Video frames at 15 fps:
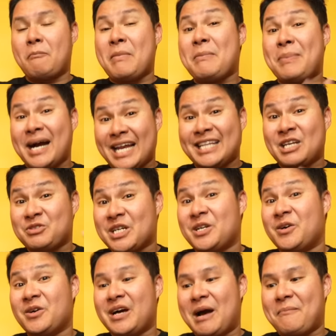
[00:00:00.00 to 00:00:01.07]
May pangalan daw siya,
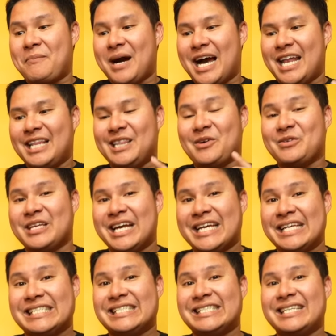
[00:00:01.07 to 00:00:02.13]
no? Ang pangalan daw niya
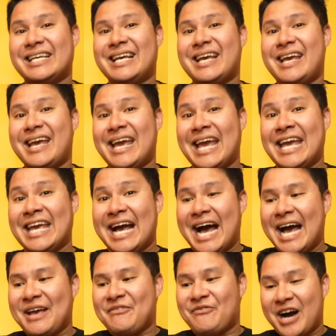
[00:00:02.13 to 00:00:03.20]
is A.
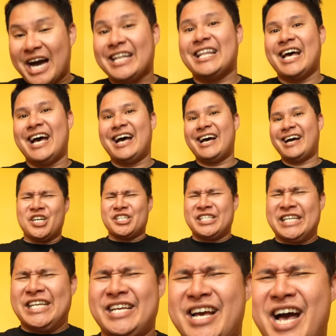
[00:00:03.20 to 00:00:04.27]
Ivana. Siya
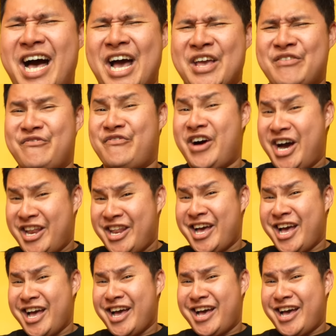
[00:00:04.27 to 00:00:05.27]
si Ivana.